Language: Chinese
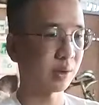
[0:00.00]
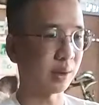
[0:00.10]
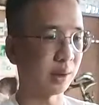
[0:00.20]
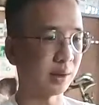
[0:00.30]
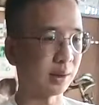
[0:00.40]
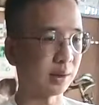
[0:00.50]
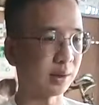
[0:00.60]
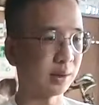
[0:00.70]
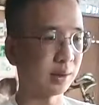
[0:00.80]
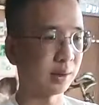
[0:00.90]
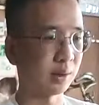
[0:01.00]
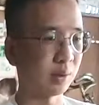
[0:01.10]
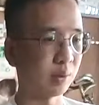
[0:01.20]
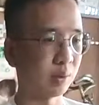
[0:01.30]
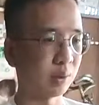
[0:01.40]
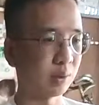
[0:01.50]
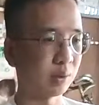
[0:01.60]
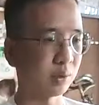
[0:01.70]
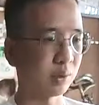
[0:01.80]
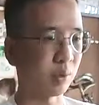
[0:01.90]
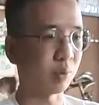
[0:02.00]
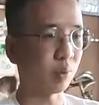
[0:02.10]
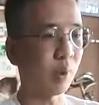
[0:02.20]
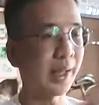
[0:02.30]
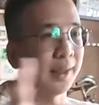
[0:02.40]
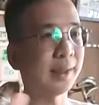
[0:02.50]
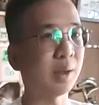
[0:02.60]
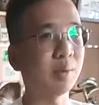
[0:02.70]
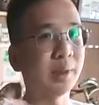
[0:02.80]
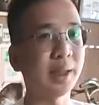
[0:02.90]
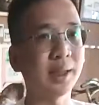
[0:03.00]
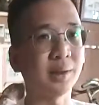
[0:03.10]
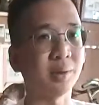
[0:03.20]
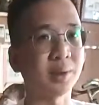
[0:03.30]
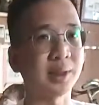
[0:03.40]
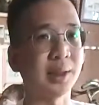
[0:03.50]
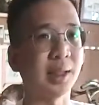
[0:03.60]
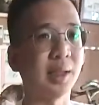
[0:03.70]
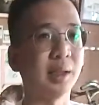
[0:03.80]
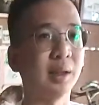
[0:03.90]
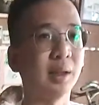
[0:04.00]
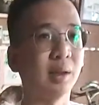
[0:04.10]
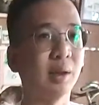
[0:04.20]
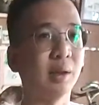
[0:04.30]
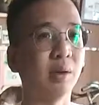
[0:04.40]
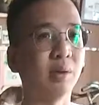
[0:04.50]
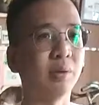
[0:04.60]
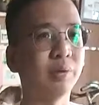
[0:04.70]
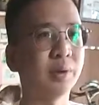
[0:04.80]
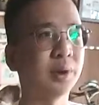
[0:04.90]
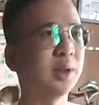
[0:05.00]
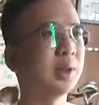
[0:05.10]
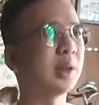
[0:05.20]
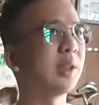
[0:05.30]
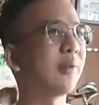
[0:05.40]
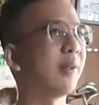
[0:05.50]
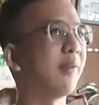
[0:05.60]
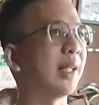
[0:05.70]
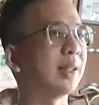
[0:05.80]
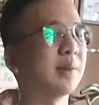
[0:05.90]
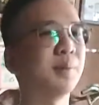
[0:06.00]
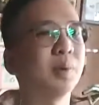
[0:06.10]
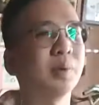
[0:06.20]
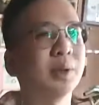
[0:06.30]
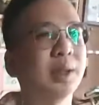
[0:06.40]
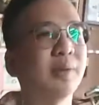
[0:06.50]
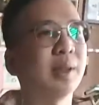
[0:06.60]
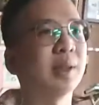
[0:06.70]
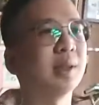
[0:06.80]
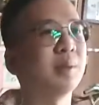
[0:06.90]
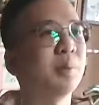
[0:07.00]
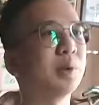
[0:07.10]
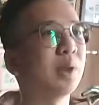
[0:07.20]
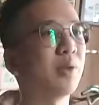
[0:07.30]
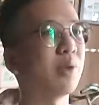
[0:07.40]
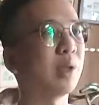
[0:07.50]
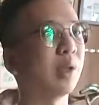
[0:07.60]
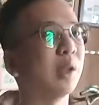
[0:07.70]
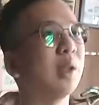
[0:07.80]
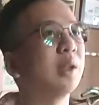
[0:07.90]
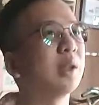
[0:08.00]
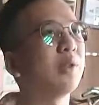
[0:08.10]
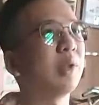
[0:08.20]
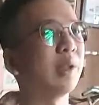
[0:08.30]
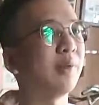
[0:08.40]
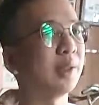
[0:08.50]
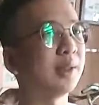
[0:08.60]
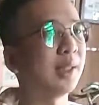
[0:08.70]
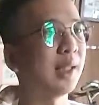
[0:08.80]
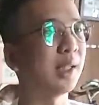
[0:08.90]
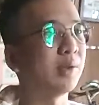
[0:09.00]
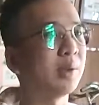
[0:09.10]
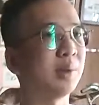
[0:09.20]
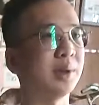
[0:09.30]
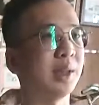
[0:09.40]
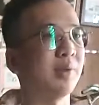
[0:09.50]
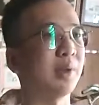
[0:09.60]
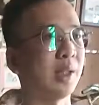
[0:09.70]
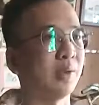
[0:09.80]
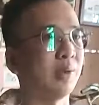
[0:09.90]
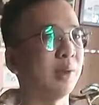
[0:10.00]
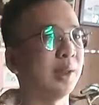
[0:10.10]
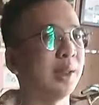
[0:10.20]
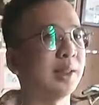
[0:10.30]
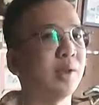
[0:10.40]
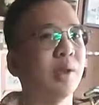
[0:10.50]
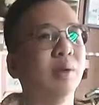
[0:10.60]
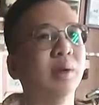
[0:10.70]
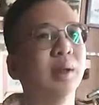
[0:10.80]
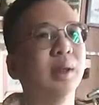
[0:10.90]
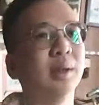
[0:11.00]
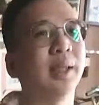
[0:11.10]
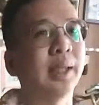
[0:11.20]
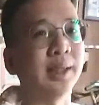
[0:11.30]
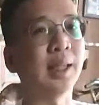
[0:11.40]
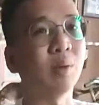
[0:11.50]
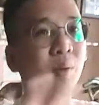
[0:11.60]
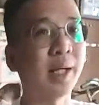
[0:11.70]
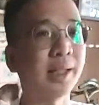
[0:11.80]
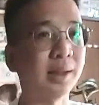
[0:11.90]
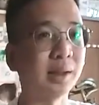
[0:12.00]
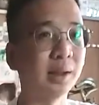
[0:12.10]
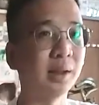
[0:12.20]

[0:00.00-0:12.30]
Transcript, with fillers: 呃，从外到内的东西啊，哦。其实这个方法是不，这个方向是不正确的。正确的方向啊，就是我现在感受的应该是从内到外的，